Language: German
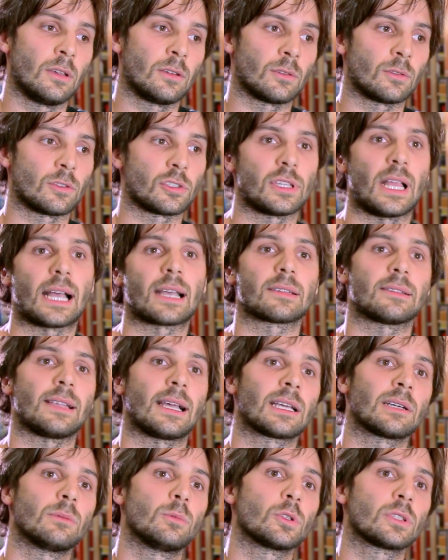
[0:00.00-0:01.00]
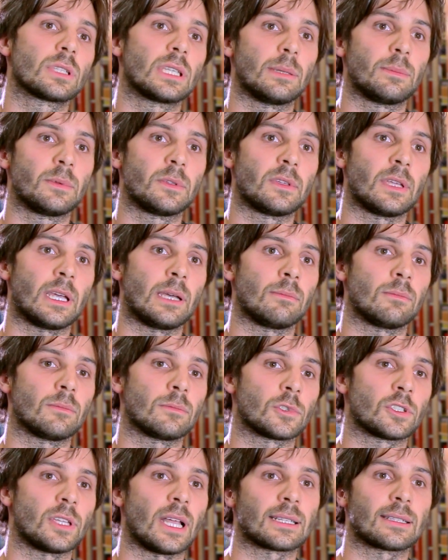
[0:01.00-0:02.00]
so ein starkes Angebot gibt, ähm,
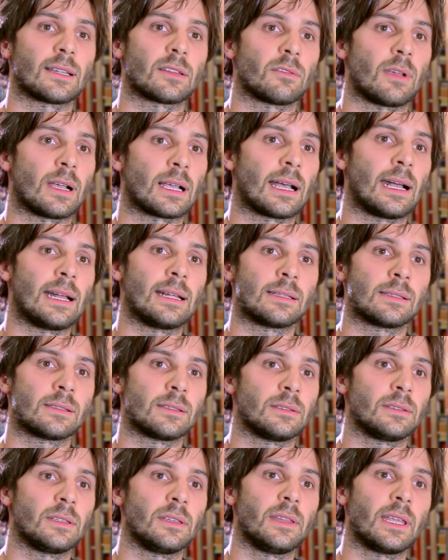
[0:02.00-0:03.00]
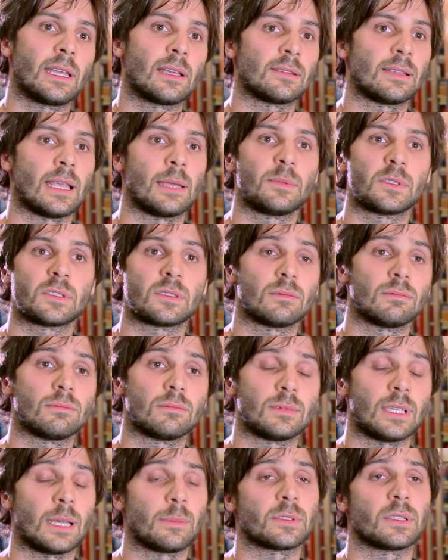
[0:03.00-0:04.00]
stark dazu angehalten sind, die Dinge selbst,
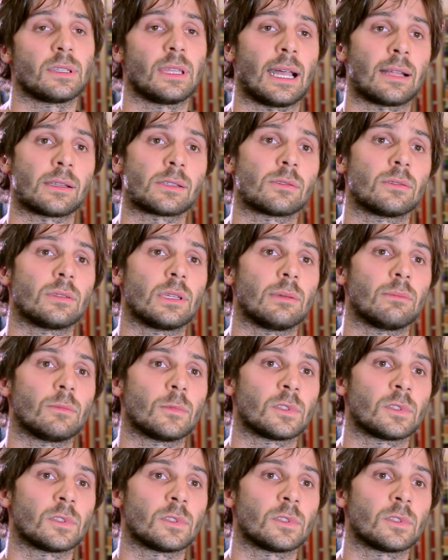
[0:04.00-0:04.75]
selbst in die Hand zu nehmen.